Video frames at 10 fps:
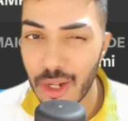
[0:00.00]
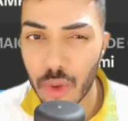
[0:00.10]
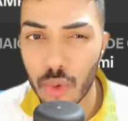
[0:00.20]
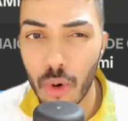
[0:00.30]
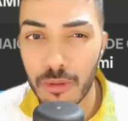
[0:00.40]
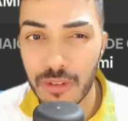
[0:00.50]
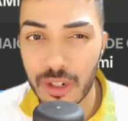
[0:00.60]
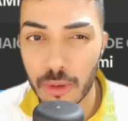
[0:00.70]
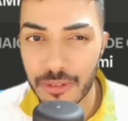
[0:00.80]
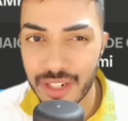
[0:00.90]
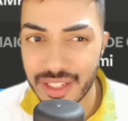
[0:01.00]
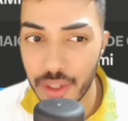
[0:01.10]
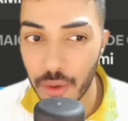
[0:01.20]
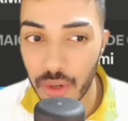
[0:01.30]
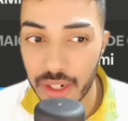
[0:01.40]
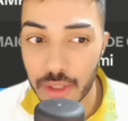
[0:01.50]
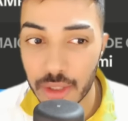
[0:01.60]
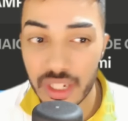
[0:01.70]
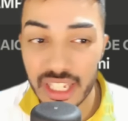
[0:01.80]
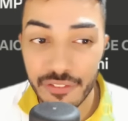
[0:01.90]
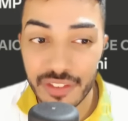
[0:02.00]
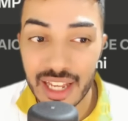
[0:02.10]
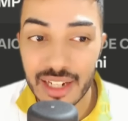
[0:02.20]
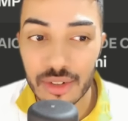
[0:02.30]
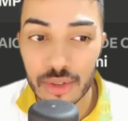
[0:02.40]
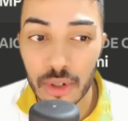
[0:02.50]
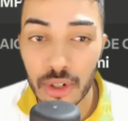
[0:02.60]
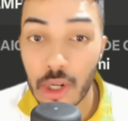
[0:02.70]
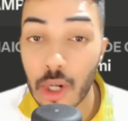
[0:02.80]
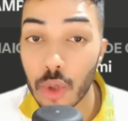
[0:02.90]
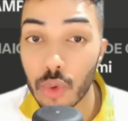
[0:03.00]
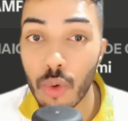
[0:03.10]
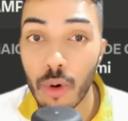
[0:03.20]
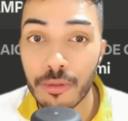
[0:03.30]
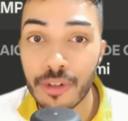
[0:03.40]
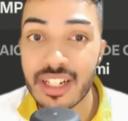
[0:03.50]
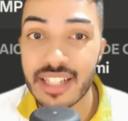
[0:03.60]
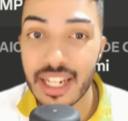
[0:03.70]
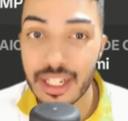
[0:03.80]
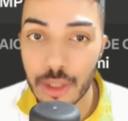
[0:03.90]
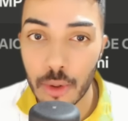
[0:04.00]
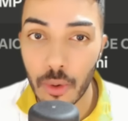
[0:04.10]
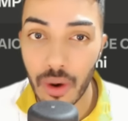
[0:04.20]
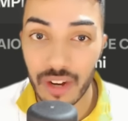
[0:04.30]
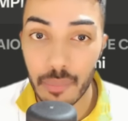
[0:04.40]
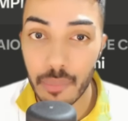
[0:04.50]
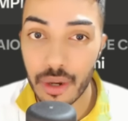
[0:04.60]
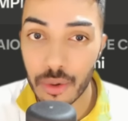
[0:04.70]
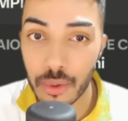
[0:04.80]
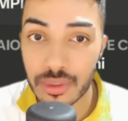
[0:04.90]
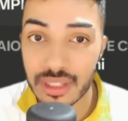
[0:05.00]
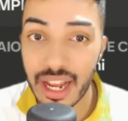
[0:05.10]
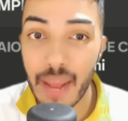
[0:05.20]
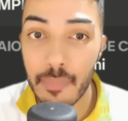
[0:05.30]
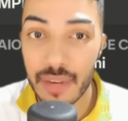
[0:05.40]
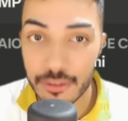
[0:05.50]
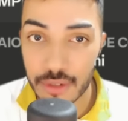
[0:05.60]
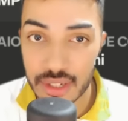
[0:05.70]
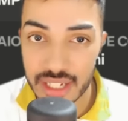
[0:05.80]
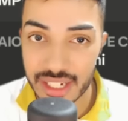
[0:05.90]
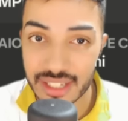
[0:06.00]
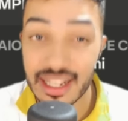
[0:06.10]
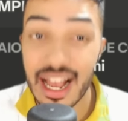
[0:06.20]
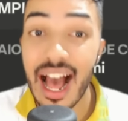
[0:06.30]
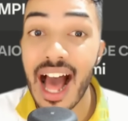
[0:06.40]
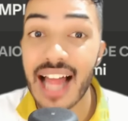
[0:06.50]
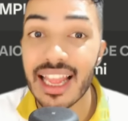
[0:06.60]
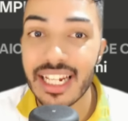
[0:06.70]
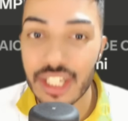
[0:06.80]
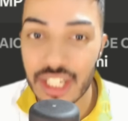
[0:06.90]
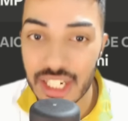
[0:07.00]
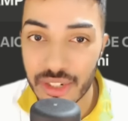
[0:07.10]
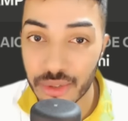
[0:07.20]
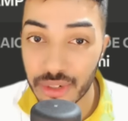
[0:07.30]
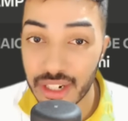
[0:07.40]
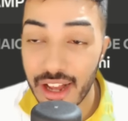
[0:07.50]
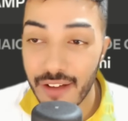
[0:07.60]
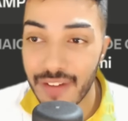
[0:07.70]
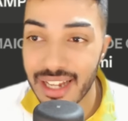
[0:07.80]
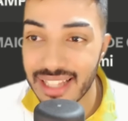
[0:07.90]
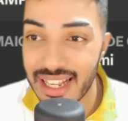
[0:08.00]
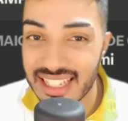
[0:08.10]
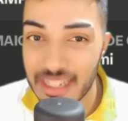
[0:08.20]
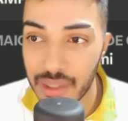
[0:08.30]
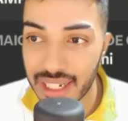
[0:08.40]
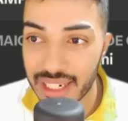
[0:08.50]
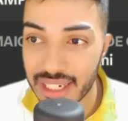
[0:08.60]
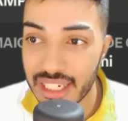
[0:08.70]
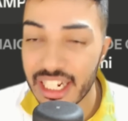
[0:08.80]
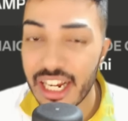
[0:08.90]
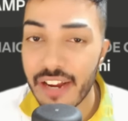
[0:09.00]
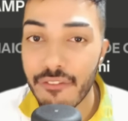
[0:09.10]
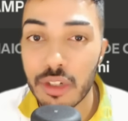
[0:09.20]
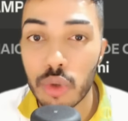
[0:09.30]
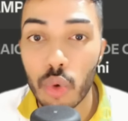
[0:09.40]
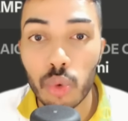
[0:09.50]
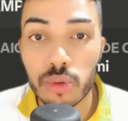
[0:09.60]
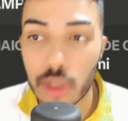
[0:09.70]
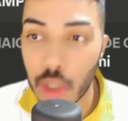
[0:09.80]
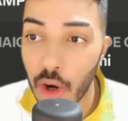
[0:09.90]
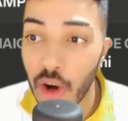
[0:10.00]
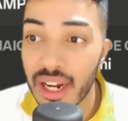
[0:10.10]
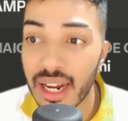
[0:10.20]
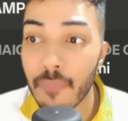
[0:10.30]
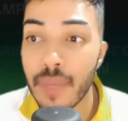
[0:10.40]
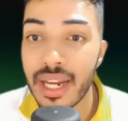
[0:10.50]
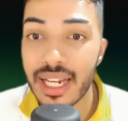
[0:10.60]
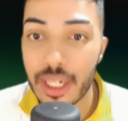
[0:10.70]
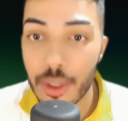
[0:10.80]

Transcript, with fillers: no over 98 e finalizou no over 101. Agora a pergunta é para vocês. Além disso, vai ter semana aqui vídeo com troca, pack